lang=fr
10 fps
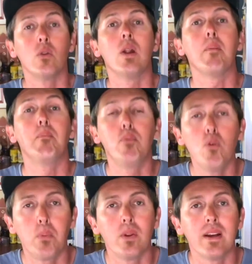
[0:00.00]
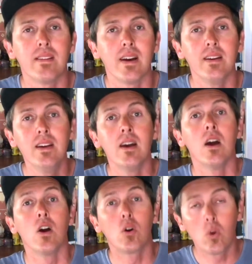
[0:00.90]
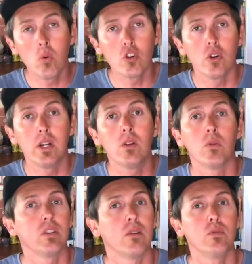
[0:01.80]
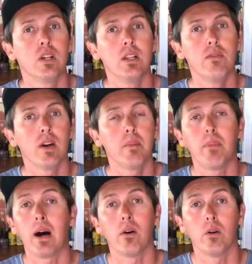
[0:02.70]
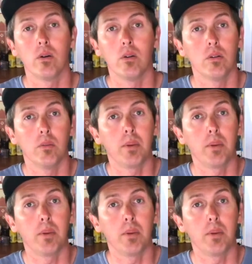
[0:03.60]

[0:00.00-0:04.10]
de la pulpe d'açaï congelée, donc ça vous est livré par, euh,